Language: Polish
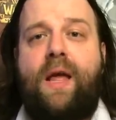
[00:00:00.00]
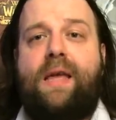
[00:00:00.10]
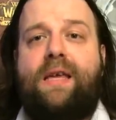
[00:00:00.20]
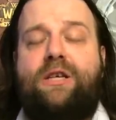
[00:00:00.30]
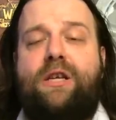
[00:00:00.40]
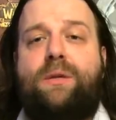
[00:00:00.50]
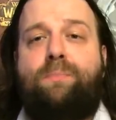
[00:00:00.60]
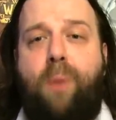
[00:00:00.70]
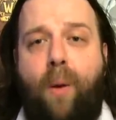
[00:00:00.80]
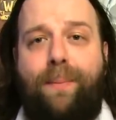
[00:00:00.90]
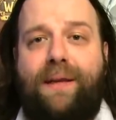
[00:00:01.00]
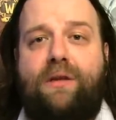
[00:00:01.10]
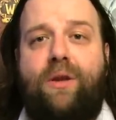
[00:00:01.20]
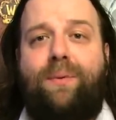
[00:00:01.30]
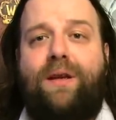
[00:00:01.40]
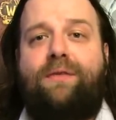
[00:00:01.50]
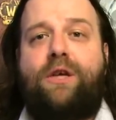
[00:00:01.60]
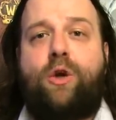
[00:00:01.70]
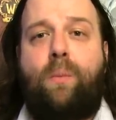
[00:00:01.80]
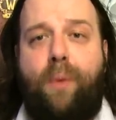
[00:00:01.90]
Jeśli jest popyt, to pojawia
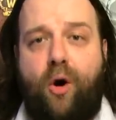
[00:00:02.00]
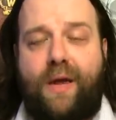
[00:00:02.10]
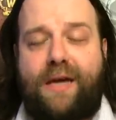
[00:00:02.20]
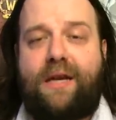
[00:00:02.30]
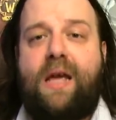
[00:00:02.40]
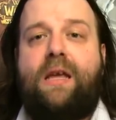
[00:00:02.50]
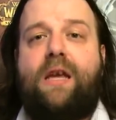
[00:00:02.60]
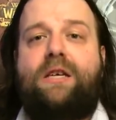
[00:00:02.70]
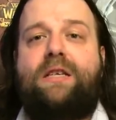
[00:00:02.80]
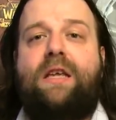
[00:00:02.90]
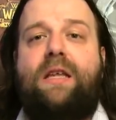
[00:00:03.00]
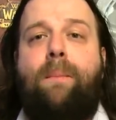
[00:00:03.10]
się podaż. Jeśli zniknie